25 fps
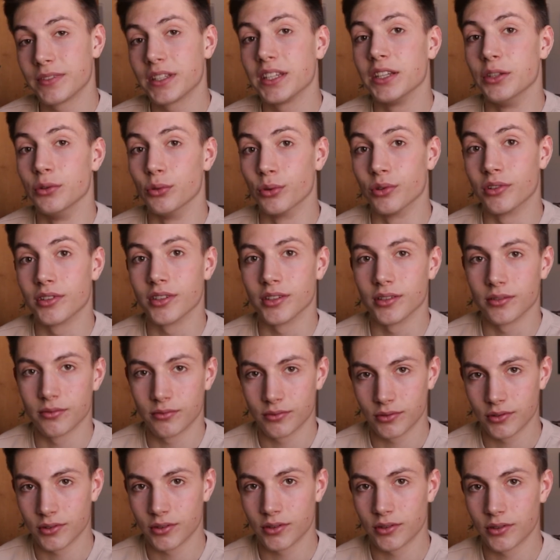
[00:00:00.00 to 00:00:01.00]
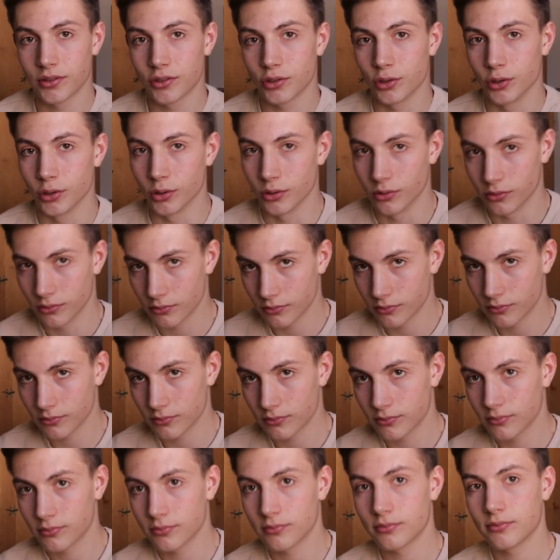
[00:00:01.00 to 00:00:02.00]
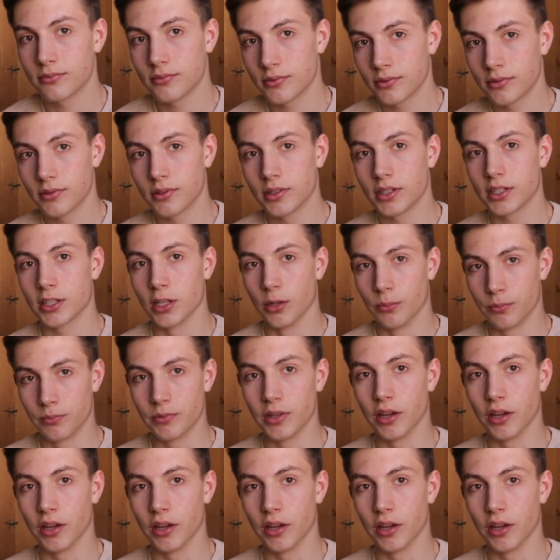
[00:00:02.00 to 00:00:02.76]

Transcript: hinunter. Entschuldigung. Ich glaube,